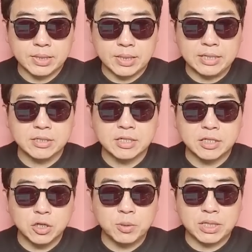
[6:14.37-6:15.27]
아니 그
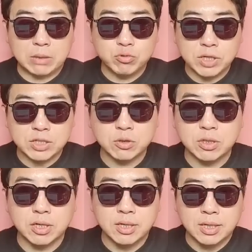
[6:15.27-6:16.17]
기업의 내부
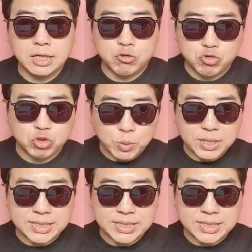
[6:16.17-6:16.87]
사정을 누구보다